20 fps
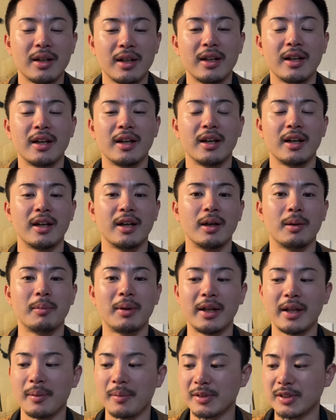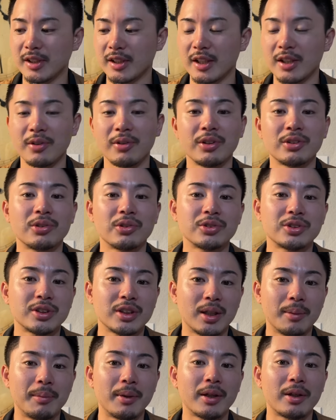えー、まあ、山崎伊織投手
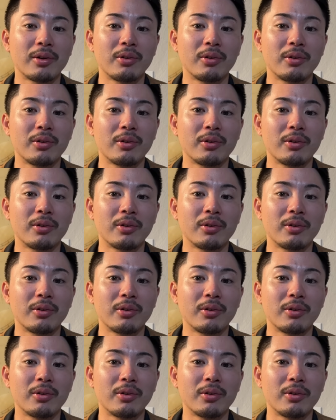が、まあ、